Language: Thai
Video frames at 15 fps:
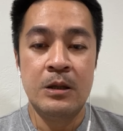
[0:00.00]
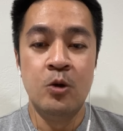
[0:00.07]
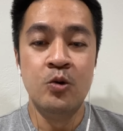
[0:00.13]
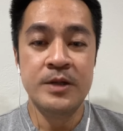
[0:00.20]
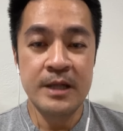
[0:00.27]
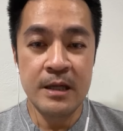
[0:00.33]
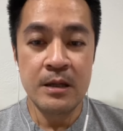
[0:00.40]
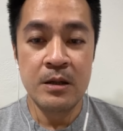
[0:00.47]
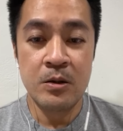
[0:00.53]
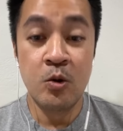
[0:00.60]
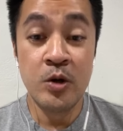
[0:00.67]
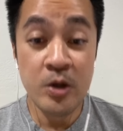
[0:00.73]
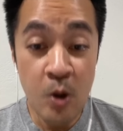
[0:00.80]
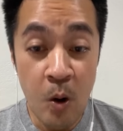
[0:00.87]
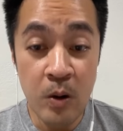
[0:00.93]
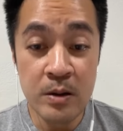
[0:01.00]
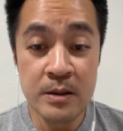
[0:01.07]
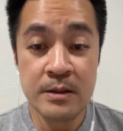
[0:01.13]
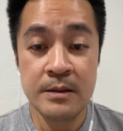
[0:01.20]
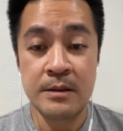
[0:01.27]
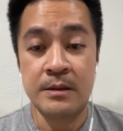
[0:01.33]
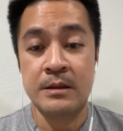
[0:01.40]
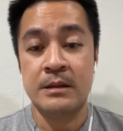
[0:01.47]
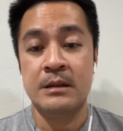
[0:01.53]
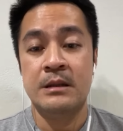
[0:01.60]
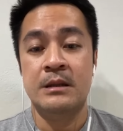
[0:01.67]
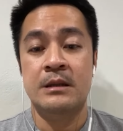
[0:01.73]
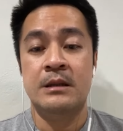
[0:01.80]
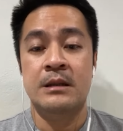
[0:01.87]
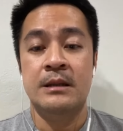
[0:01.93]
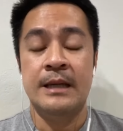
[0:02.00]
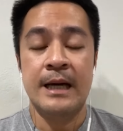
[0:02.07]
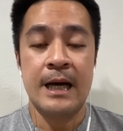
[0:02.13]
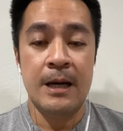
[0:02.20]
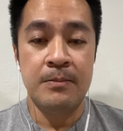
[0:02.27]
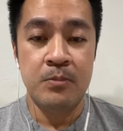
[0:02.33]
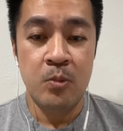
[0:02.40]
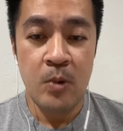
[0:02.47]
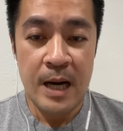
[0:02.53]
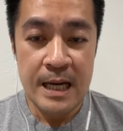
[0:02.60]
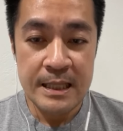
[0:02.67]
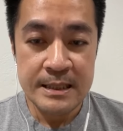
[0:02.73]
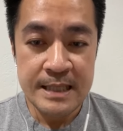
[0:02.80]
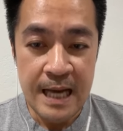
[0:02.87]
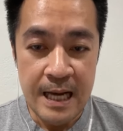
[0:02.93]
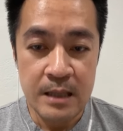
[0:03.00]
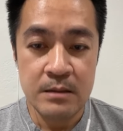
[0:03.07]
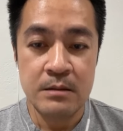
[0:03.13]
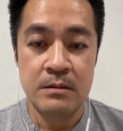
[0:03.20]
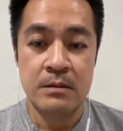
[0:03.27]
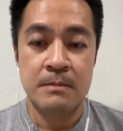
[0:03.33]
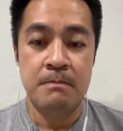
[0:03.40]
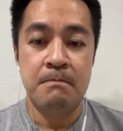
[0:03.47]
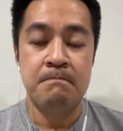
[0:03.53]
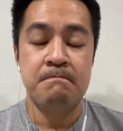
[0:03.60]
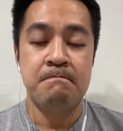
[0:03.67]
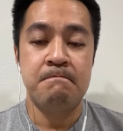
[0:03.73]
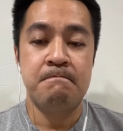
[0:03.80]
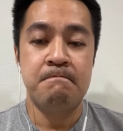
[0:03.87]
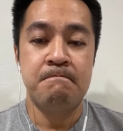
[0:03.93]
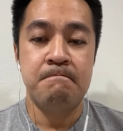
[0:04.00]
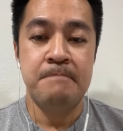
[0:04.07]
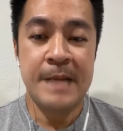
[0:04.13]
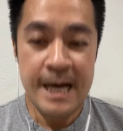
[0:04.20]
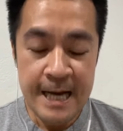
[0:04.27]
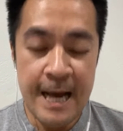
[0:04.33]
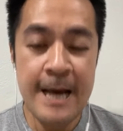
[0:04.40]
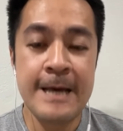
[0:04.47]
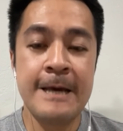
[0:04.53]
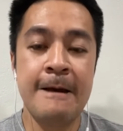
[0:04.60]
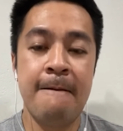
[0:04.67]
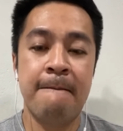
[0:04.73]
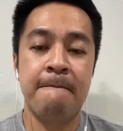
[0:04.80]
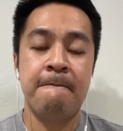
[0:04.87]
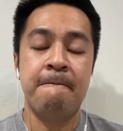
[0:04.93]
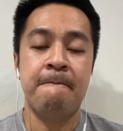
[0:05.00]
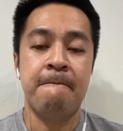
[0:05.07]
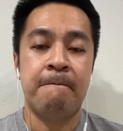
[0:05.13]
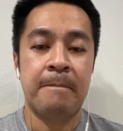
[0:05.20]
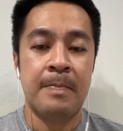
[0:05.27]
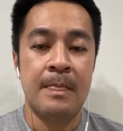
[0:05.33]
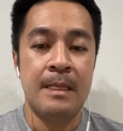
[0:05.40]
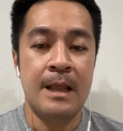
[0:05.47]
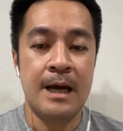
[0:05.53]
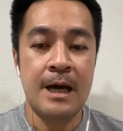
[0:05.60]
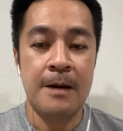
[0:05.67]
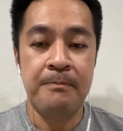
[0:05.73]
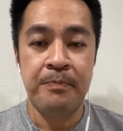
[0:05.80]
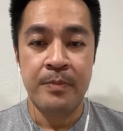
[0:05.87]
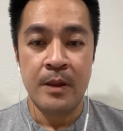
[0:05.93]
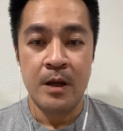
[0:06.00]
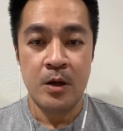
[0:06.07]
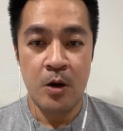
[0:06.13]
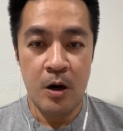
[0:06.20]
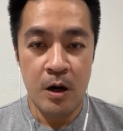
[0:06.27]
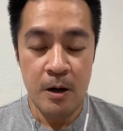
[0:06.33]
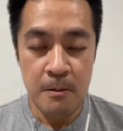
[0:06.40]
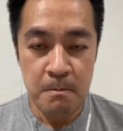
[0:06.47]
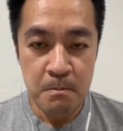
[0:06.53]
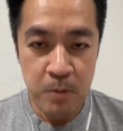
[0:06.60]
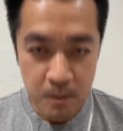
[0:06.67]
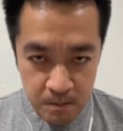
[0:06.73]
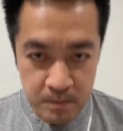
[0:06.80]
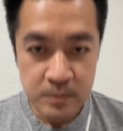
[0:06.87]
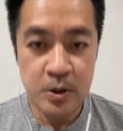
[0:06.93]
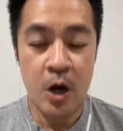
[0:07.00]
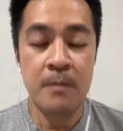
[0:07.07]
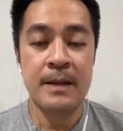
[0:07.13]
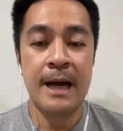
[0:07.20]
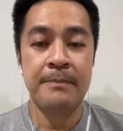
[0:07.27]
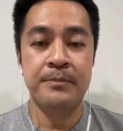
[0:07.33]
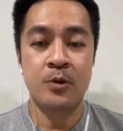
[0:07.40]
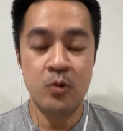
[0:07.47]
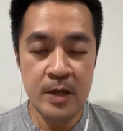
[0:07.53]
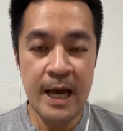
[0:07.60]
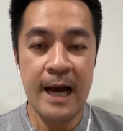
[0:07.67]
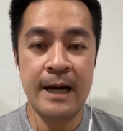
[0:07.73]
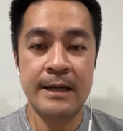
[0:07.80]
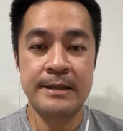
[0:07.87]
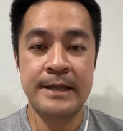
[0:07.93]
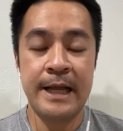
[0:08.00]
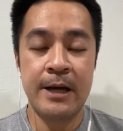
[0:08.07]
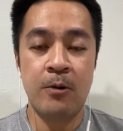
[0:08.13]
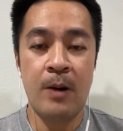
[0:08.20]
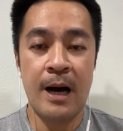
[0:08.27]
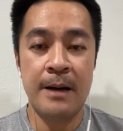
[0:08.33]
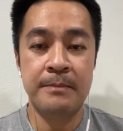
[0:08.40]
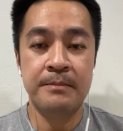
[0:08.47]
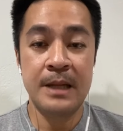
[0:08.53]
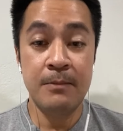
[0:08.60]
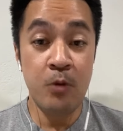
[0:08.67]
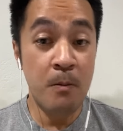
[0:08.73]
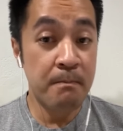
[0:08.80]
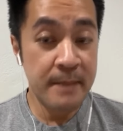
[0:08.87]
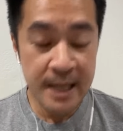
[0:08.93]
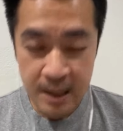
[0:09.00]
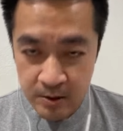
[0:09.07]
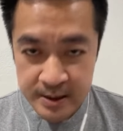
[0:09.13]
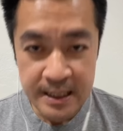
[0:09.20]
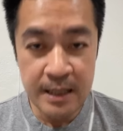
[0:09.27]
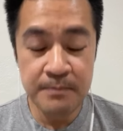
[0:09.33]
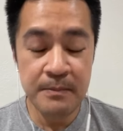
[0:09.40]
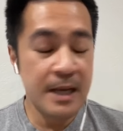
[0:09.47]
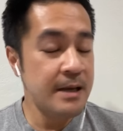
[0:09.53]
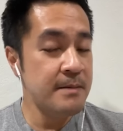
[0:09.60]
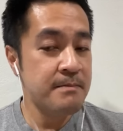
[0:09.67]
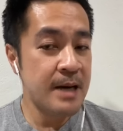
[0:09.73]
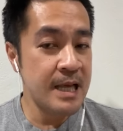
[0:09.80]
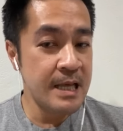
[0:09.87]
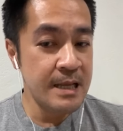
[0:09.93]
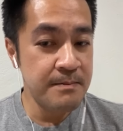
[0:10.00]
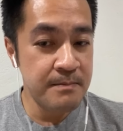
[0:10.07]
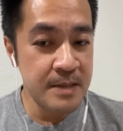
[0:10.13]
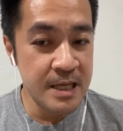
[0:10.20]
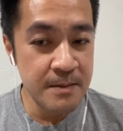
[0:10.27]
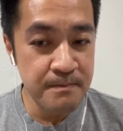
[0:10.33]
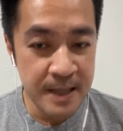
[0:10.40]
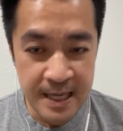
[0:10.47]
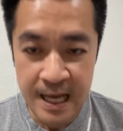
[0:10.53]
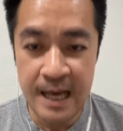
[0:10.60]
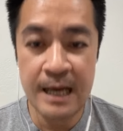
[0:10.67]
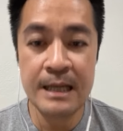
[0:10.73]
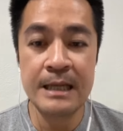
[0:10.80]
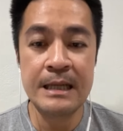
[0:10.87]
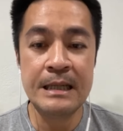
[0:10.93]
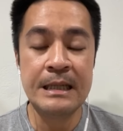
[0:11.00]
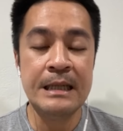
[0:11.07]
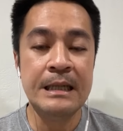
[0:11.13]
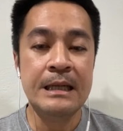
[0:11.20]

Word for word: รู้สึกงุนงงนะครับว่าจะยังไงนะครับก็ผมน้อมรับทุกอย่างในความและผมไม่เข้าใจไม่มีปัญหาเลย